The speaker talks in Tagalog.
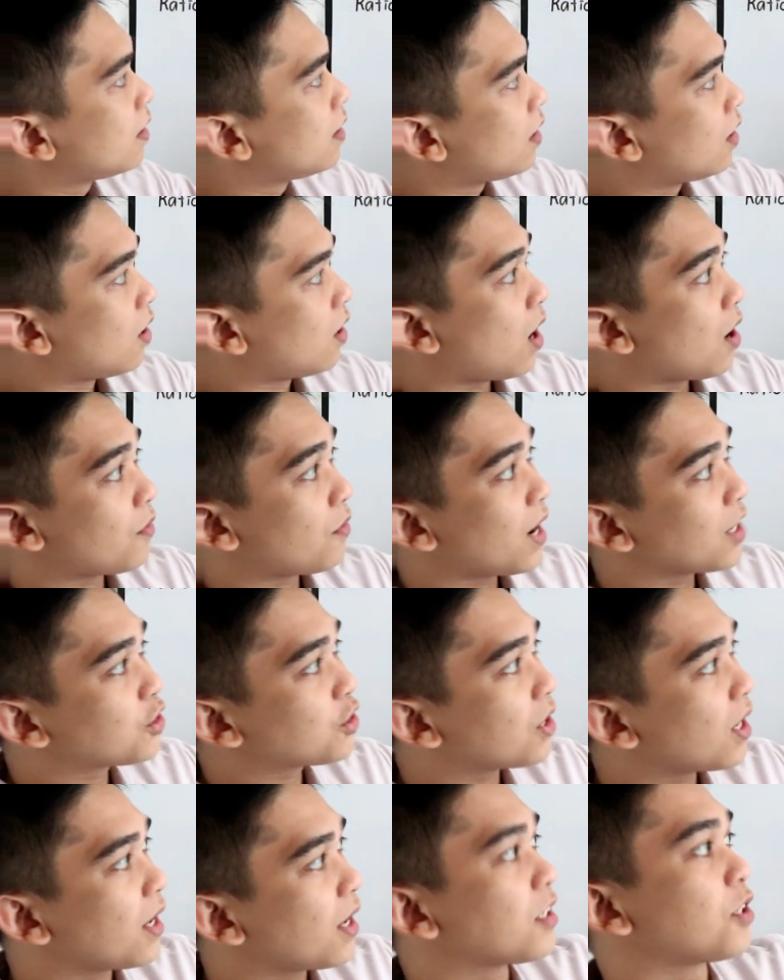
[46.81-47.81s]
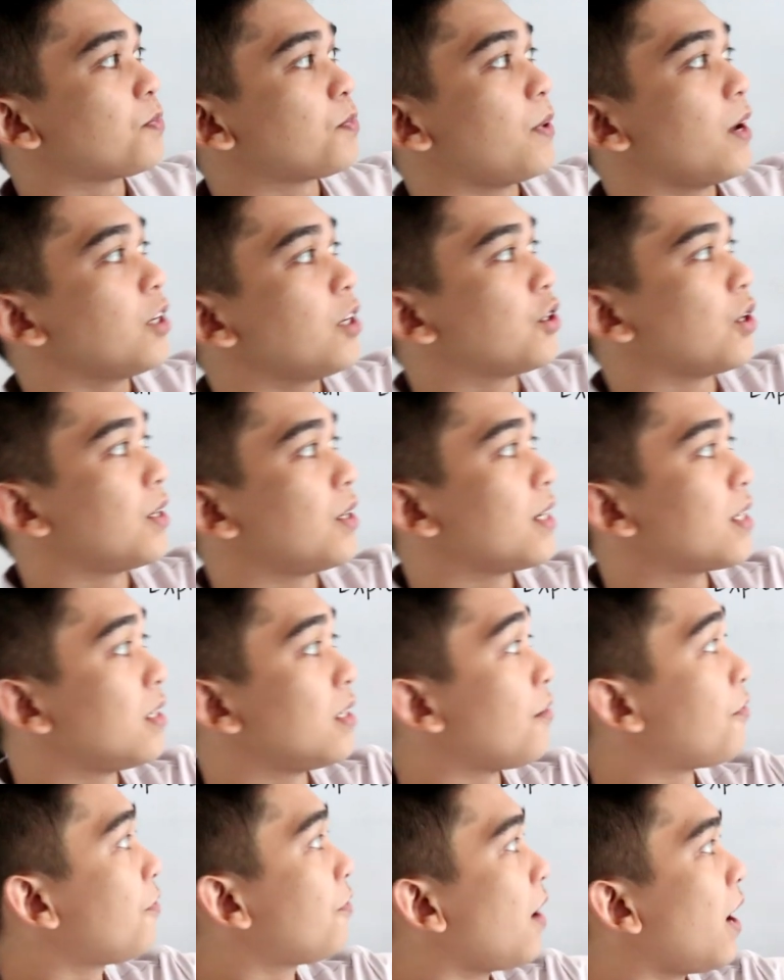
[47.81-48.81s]
uh, a rational expression is
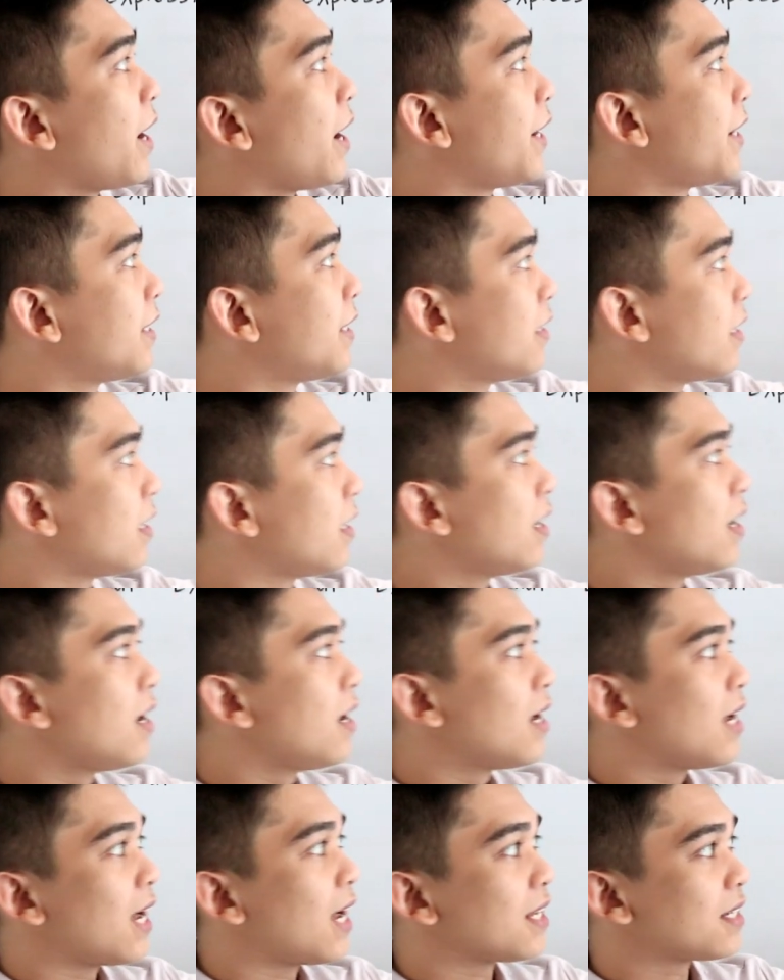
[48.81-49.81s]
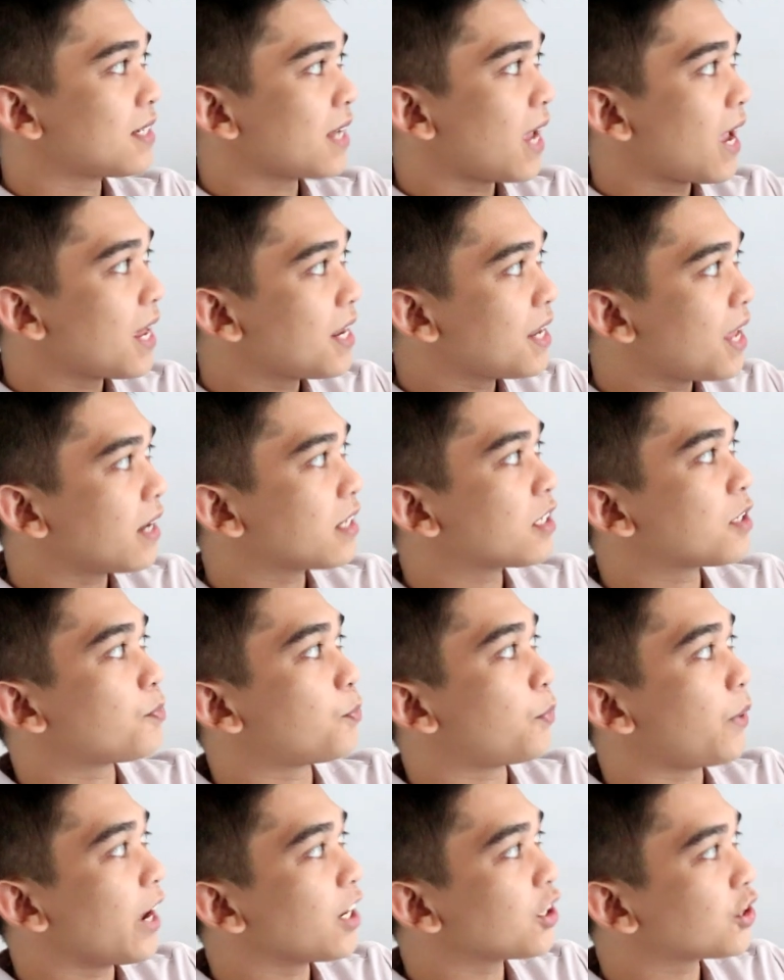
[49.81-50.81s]
defined as any
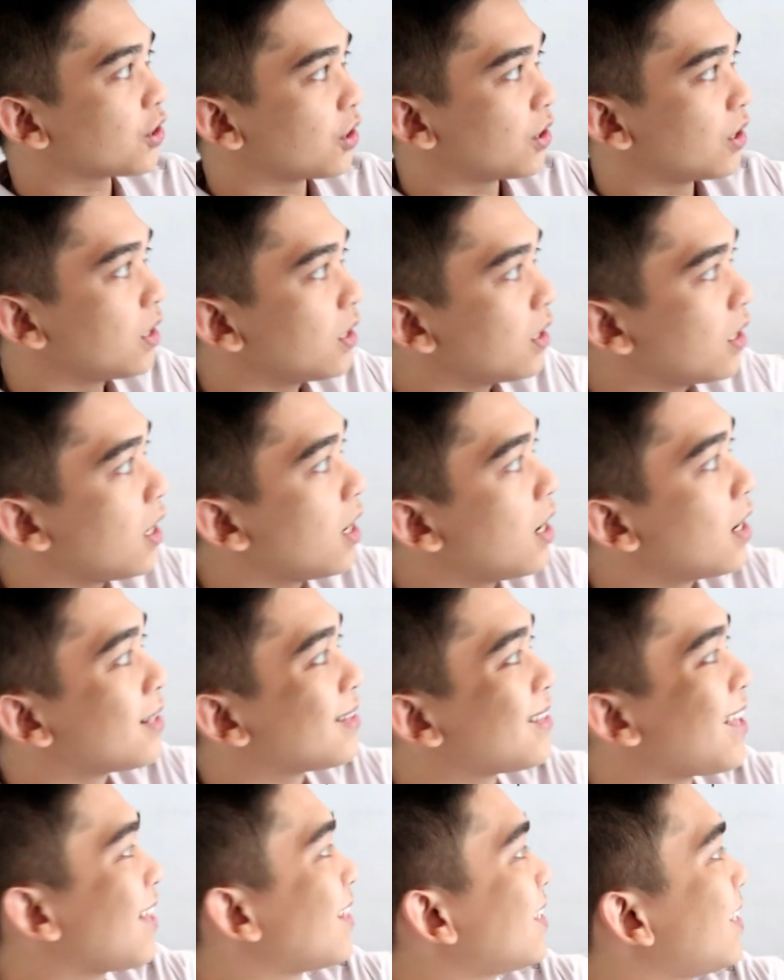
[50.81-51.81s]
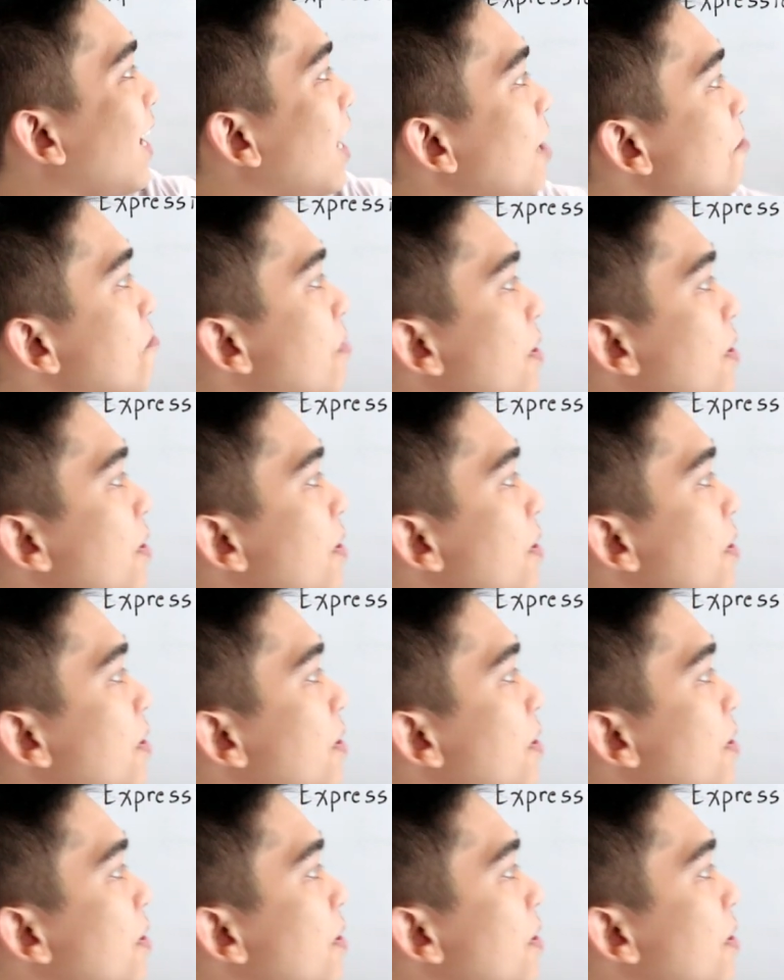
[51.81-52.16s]
expression that can